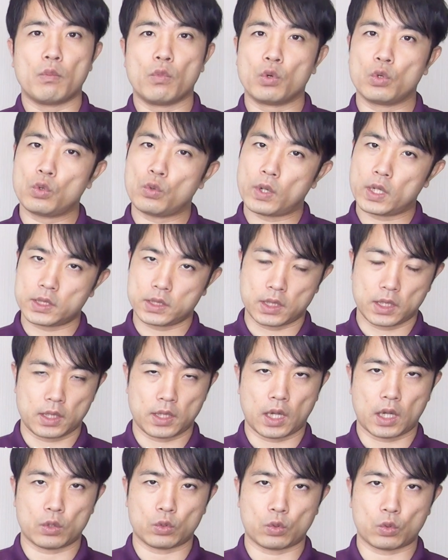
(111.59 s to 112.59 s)
物忘れ
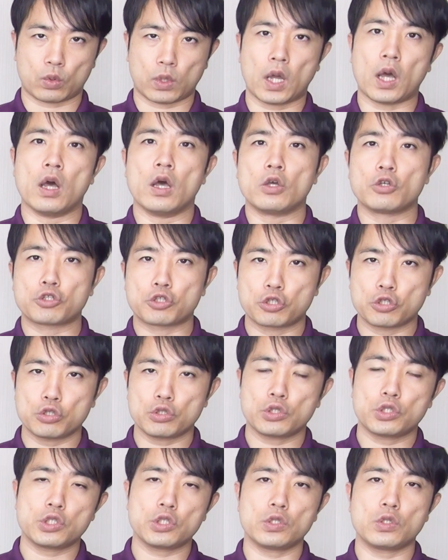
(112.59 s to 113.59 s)
であるとか集
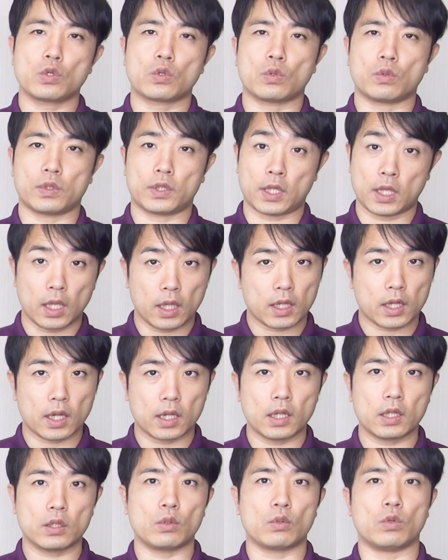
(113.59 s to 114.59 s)
中力の低
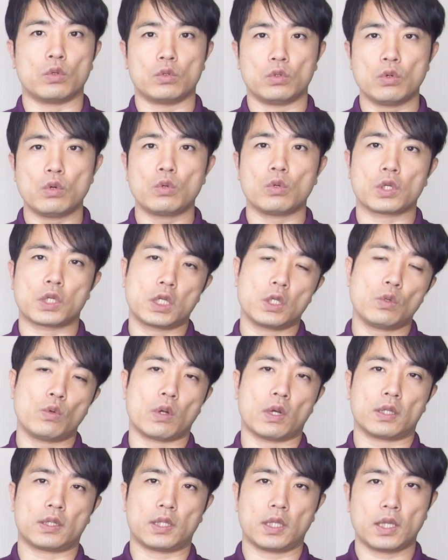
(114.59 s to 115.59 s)
下などの脳の機能
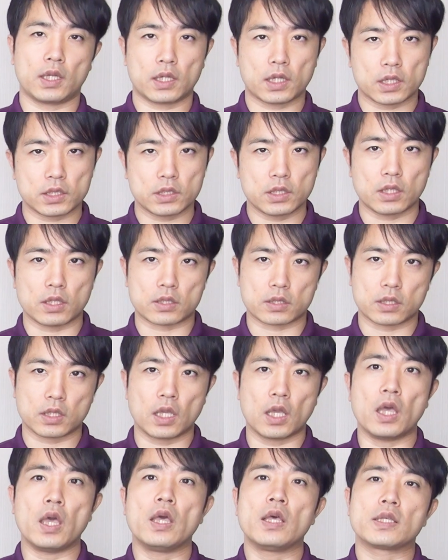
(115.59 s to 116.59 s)
が低下してです
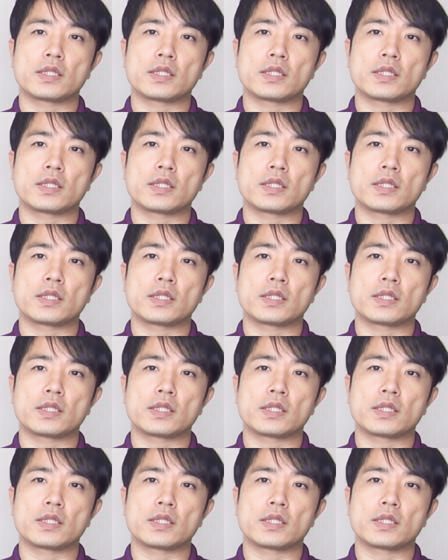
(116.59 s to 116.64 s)
ね、